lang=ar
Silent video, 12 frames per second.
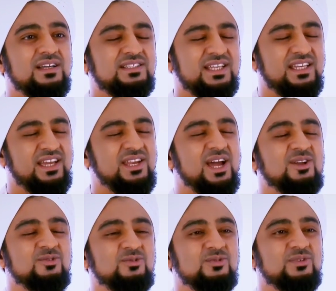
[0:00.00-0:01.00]

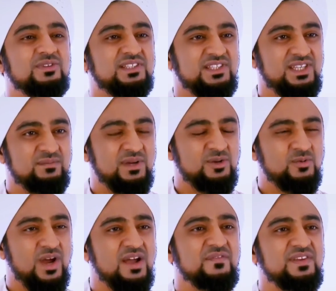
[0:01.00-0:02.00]
سينال نصيبا
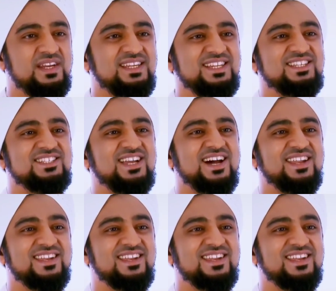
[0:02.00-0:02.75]
وافرا ان شاء